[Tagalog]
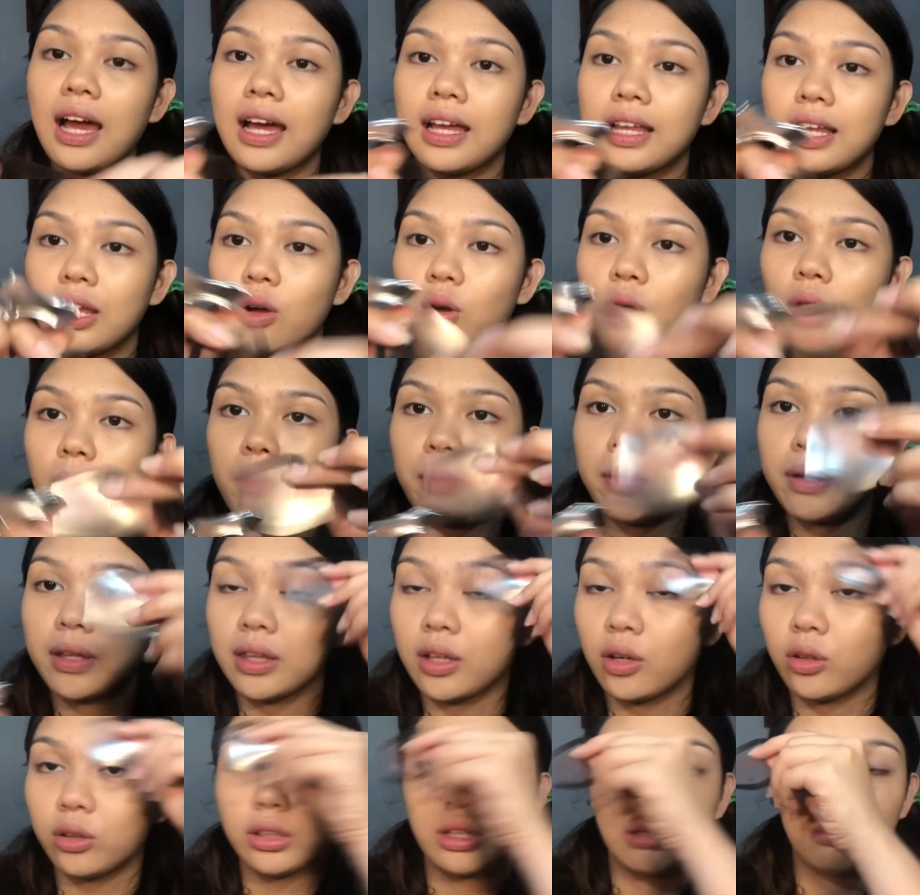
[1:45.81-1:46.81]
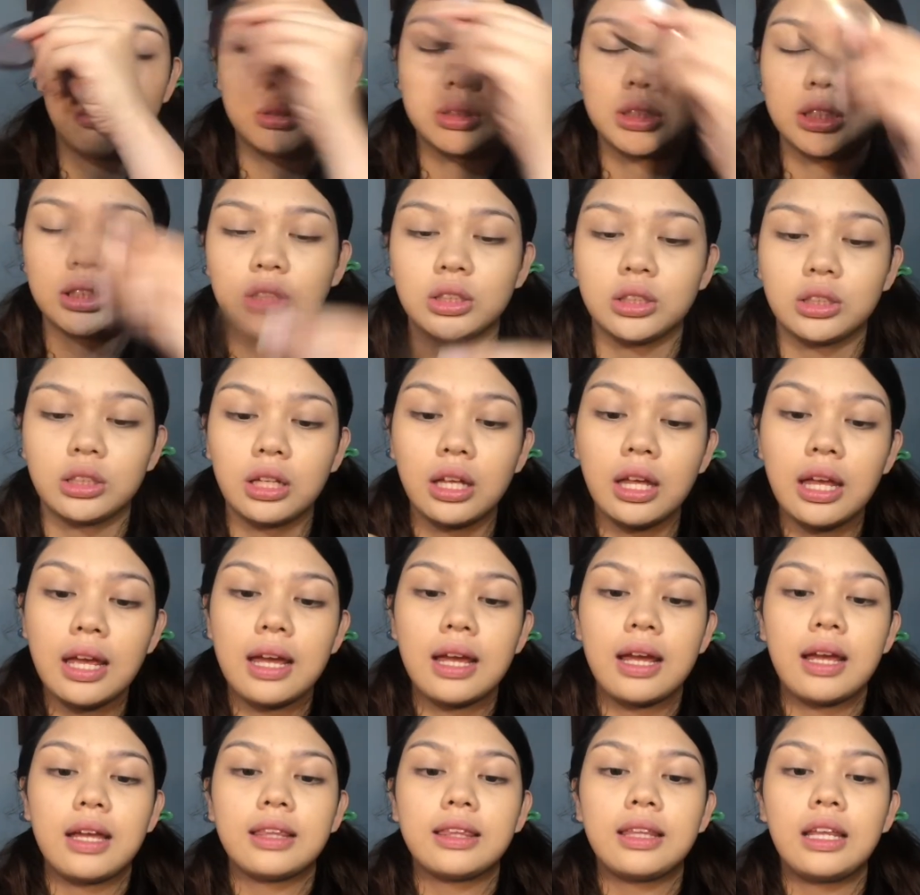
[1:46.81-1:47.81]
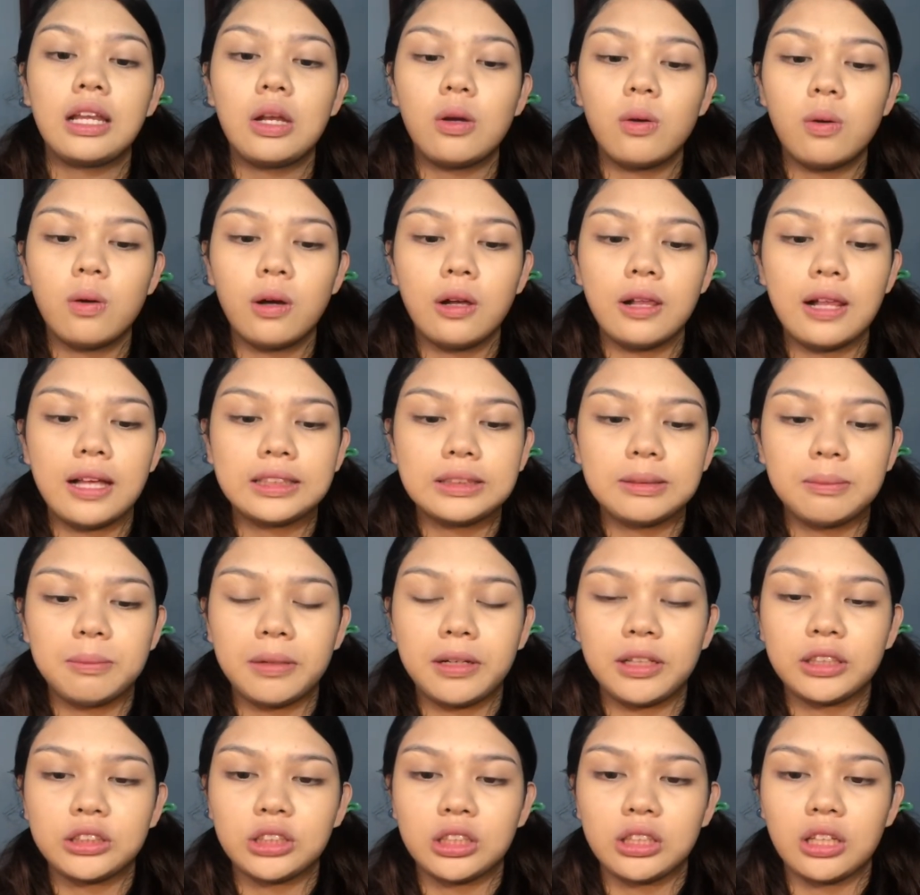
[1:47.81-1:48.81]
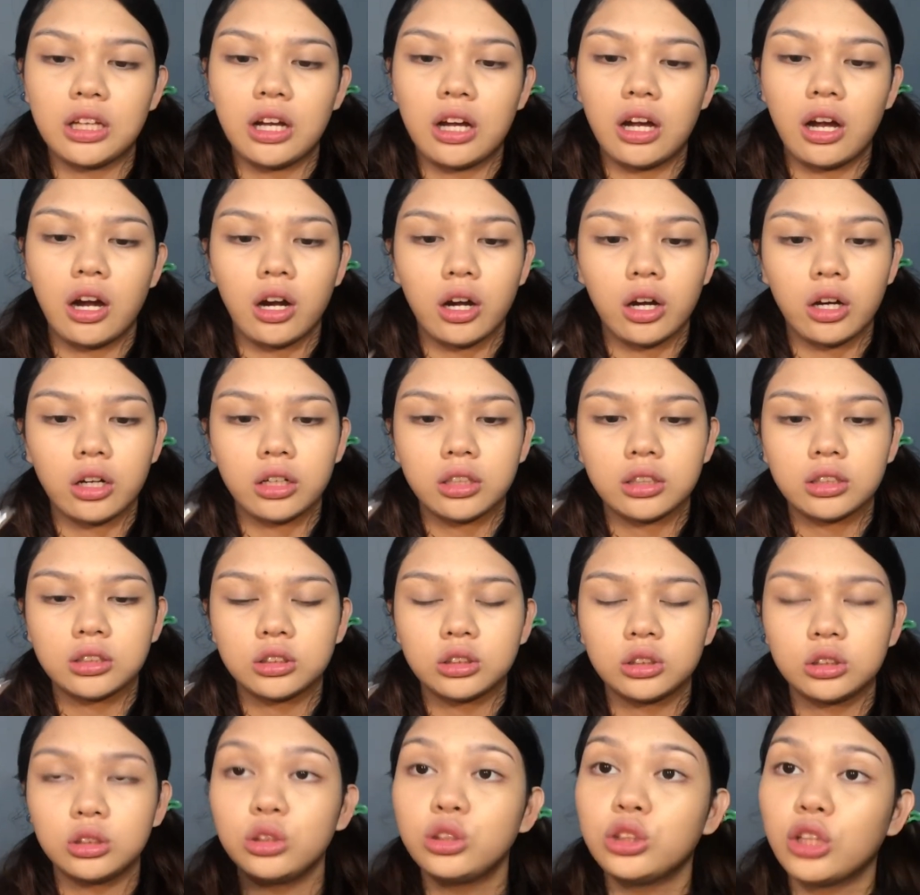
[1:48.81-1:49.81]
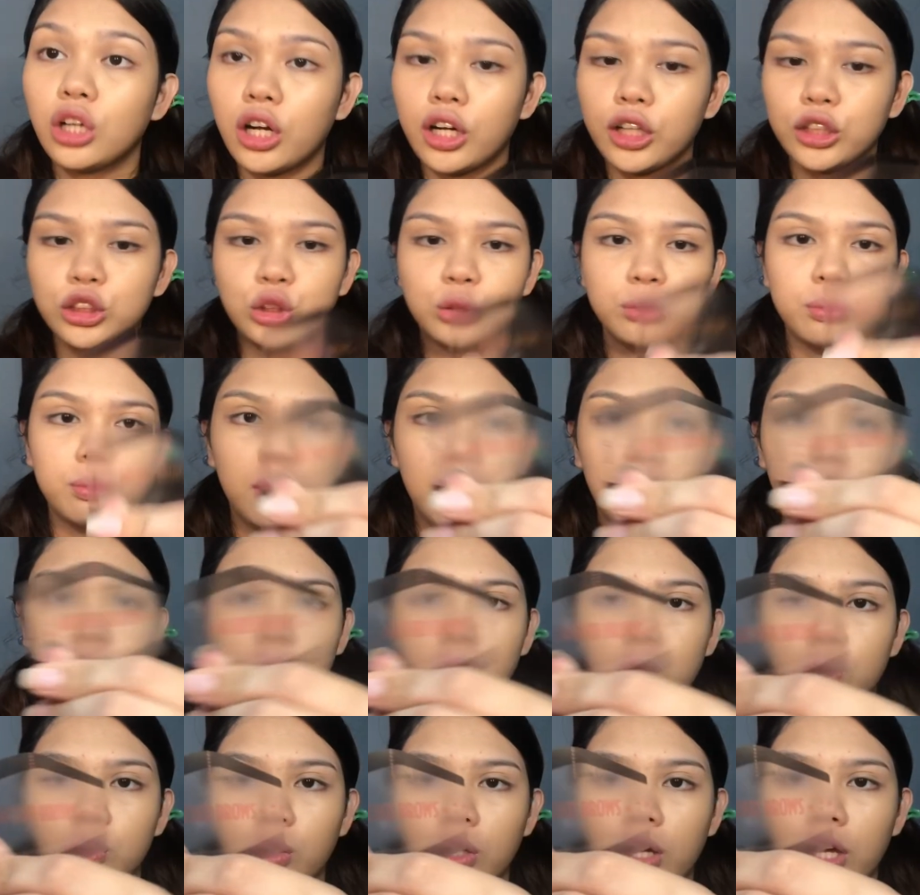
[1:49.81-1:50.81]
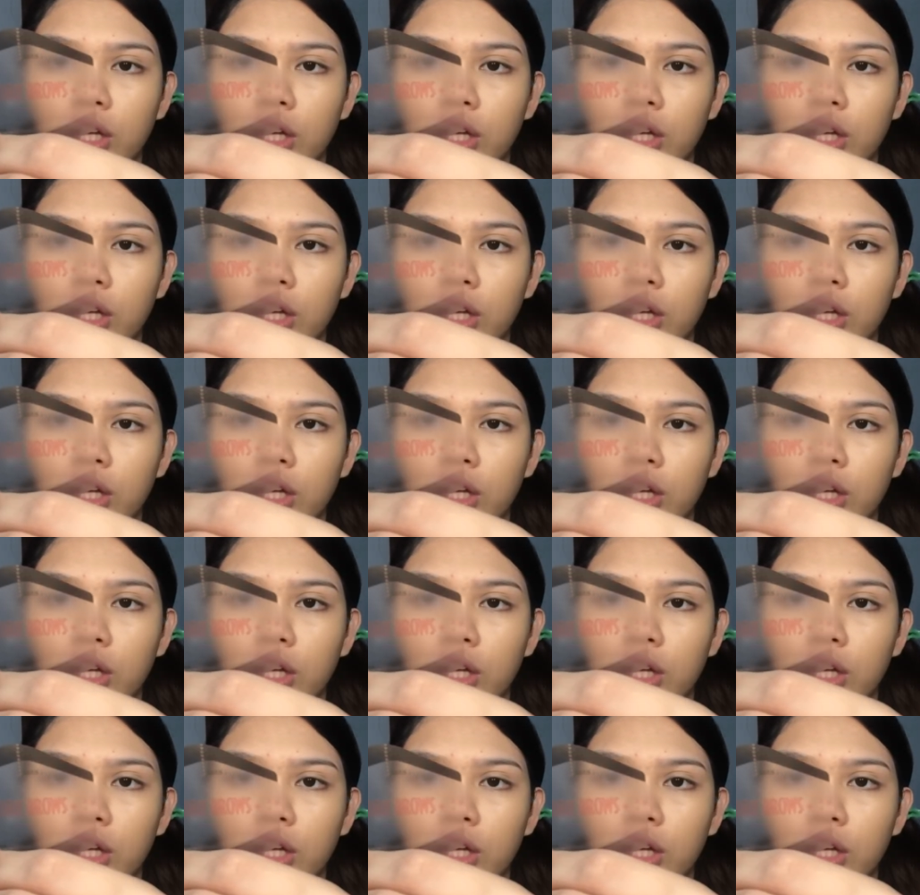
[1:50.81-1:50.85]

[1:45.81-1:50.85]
Akala ko up and down, tops na Dalawang klase pala siya ng arc, ng arch brow.